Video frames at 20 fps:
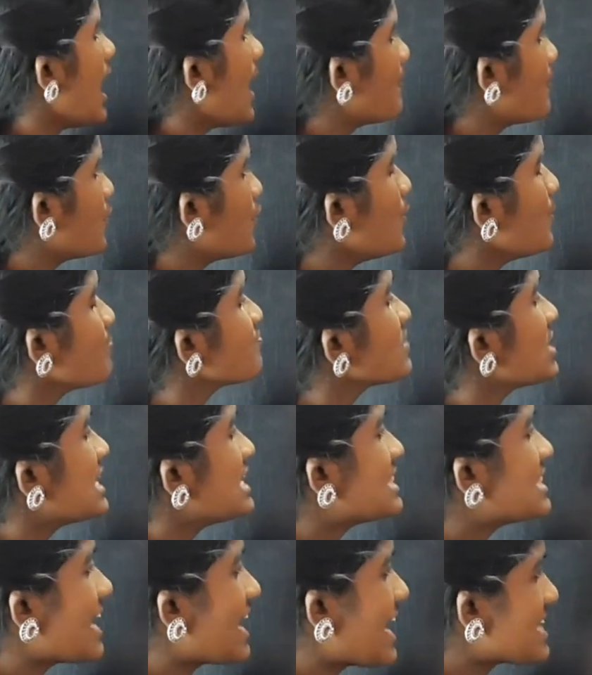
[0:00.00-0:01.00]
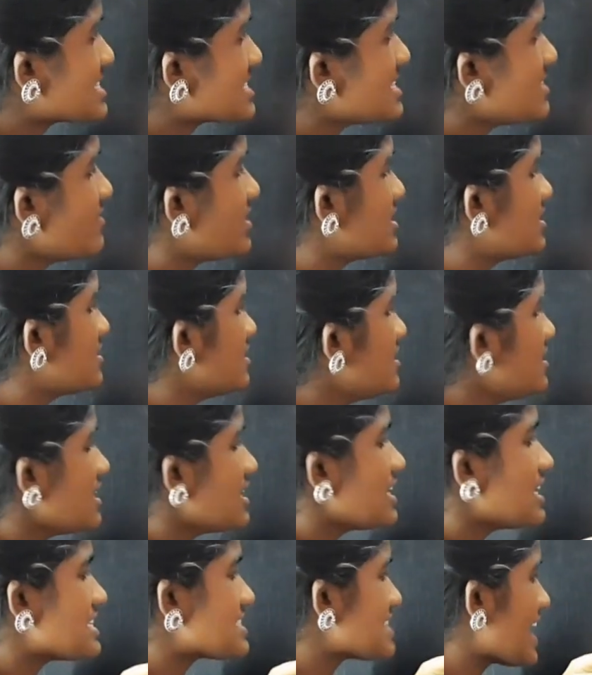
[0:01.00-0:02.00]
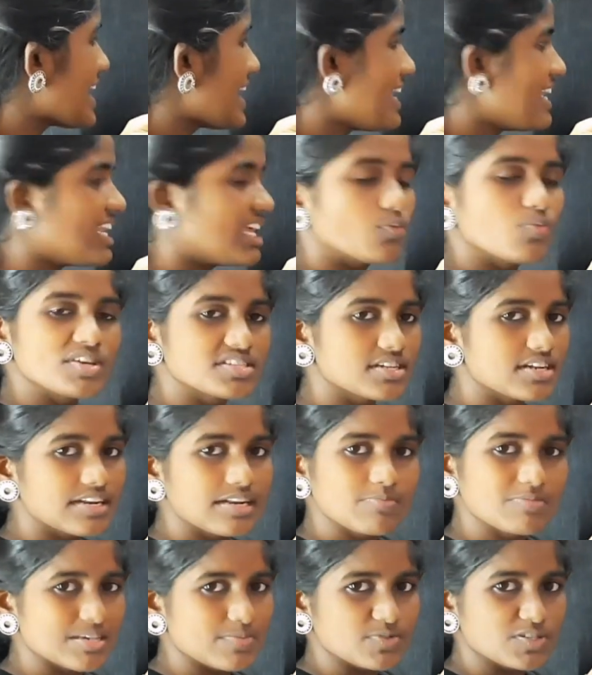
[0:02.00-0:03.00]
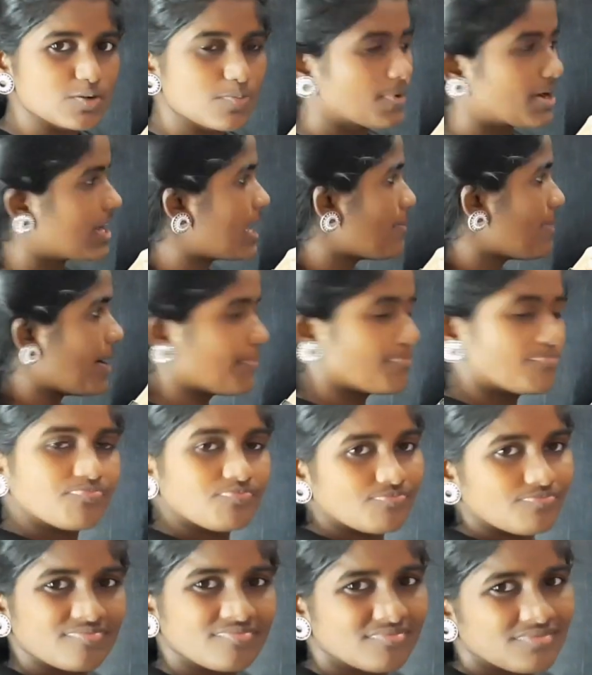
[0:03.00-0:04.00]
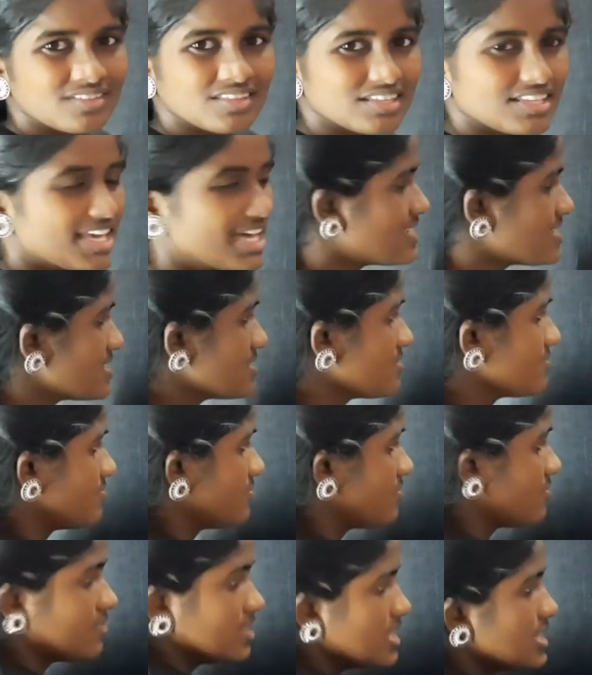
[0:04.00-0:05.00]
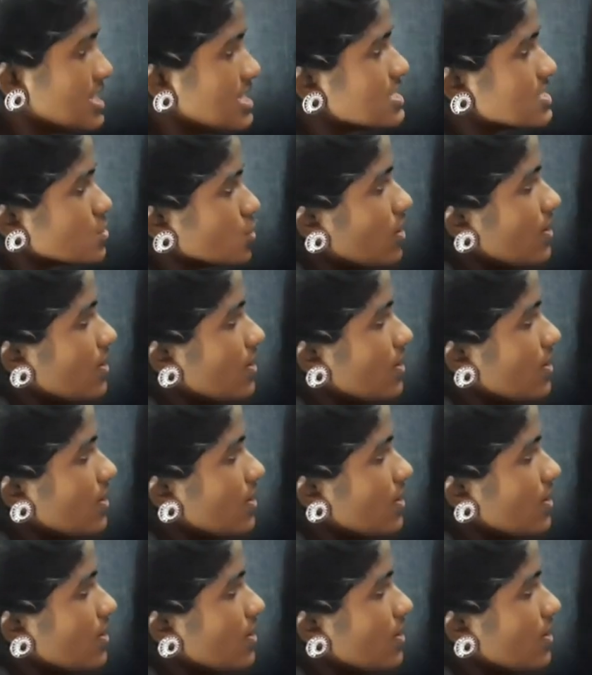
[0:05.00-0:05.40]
அப்போது இந்த எக்ஸை வந்து second equationல நம்ம substitute பண்ணலாமா எஸ் ஸோ